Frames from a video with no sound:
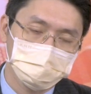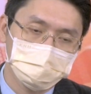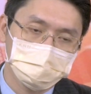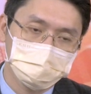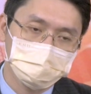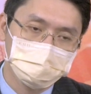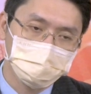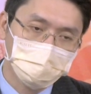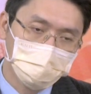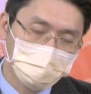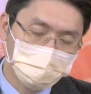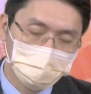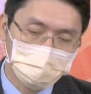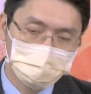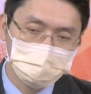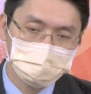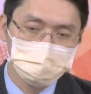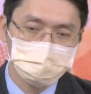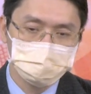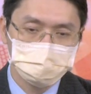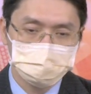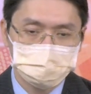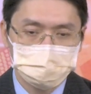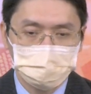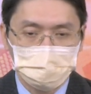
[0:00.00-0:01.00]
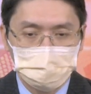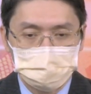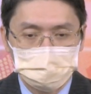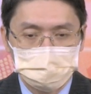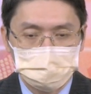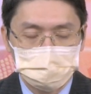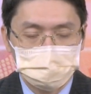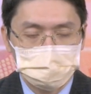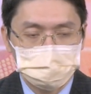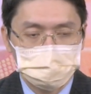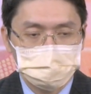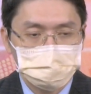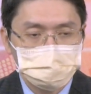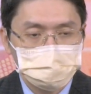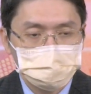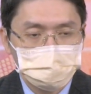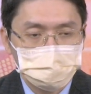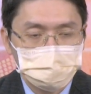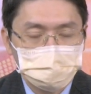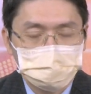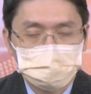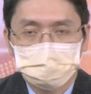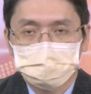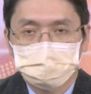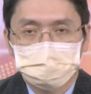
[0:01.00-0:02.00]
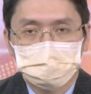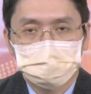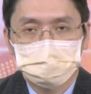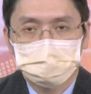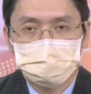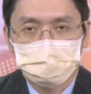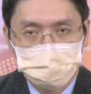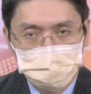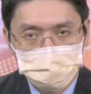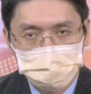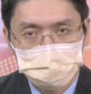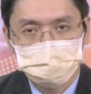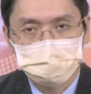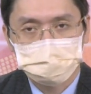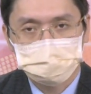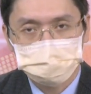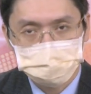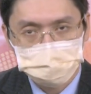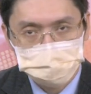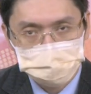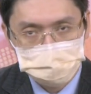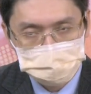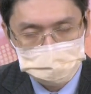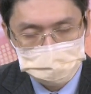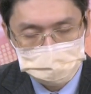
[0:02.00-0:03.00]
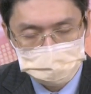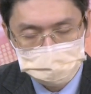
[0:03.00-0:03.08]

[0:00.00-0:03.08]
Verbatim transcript: 看看出来的营收有没有如预期，